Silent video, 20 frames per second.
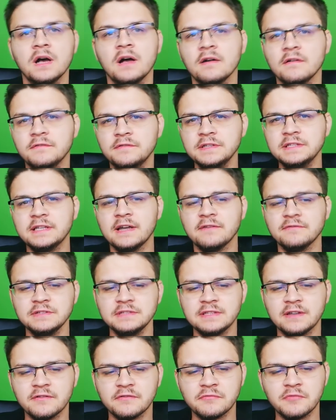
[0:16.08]
Witam,
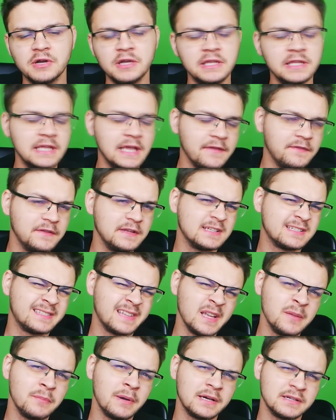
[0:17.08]
witam w mojej jednej z
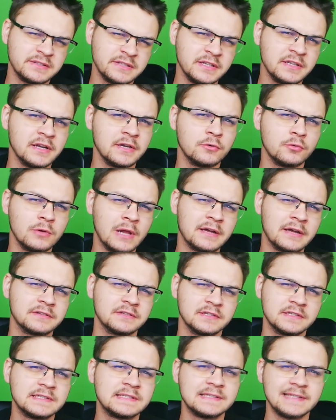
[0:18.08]
najbardziej regularnych
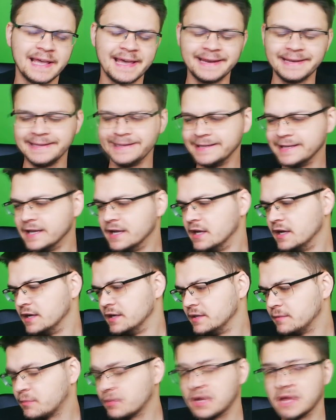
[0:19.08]
serii. E,
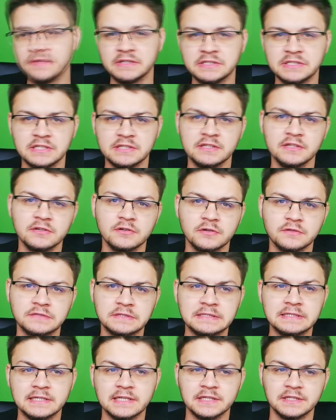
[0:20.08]
pojawia się tylko wtedy,
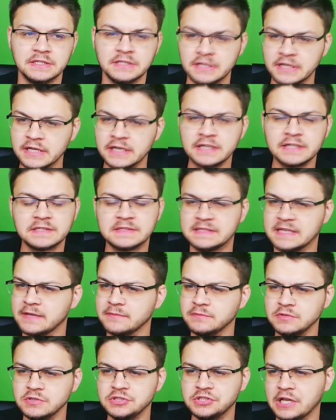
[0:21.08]
kiedy chce
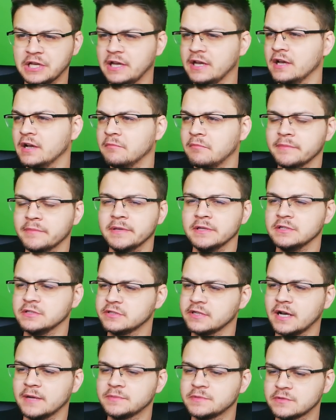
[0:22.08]
mi się, mam jakiś
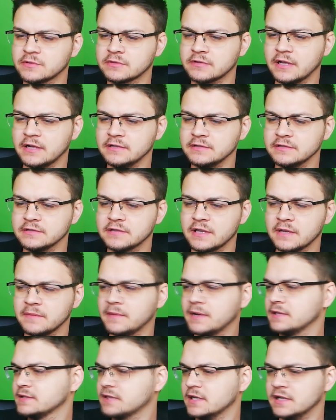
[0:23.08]
absurdalny
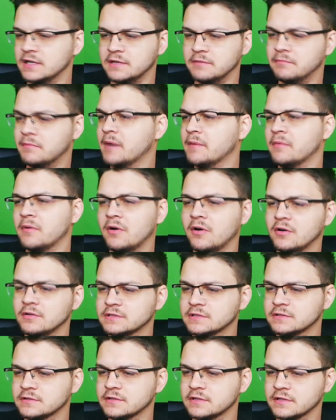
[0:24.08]
temat, mam ochotę to
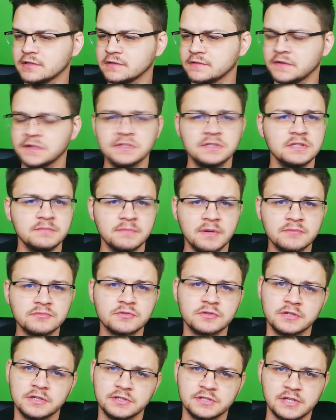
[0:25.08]
nagrywać i mam
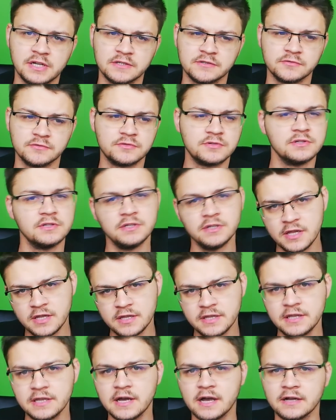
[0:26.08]
trochę czasu, czyli
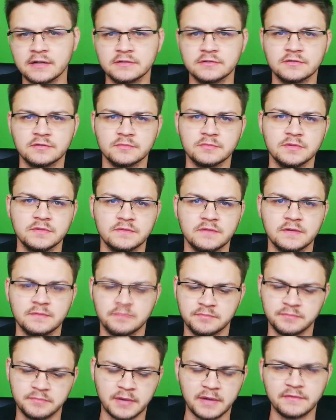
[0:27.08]
jak to bywa
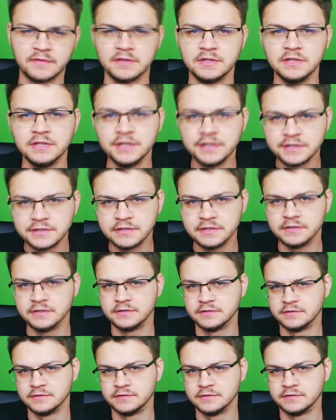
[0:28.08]
prawie nigdy